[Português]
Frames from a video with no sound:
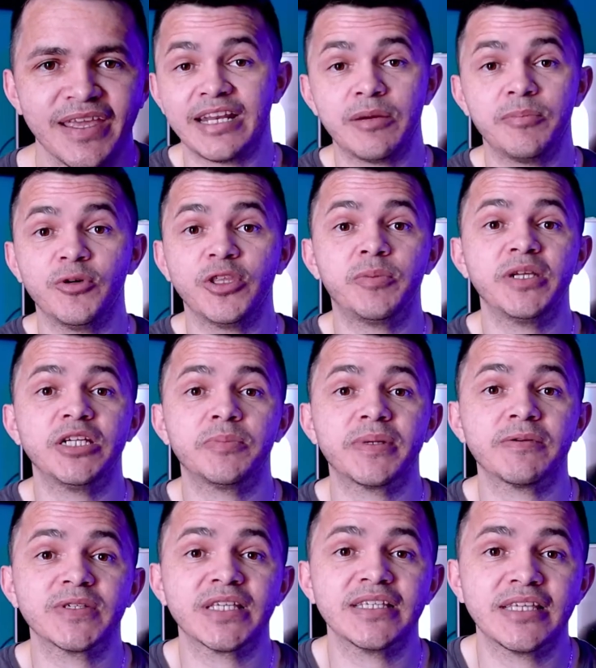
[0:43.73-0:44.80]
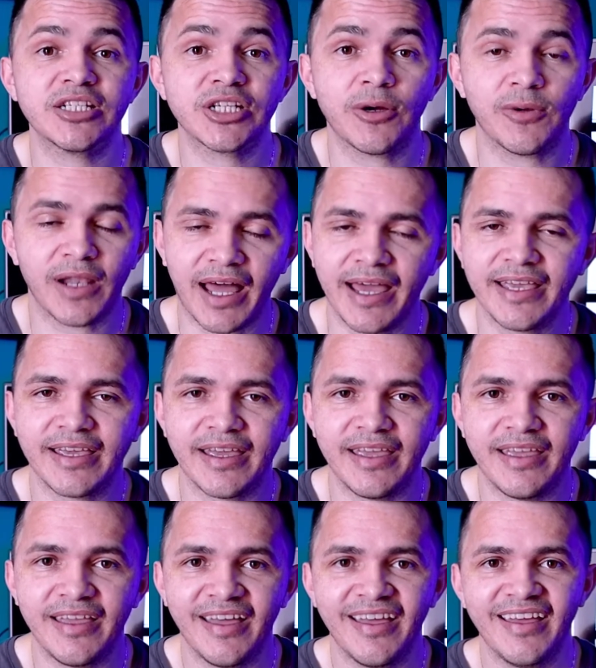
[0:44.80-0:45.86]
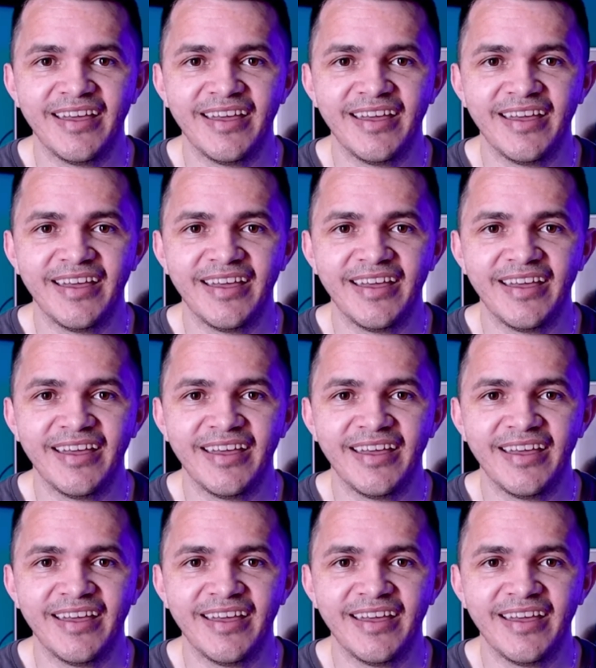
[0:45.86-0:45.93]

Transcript: Queria muito pedir para vocês deixar o like aí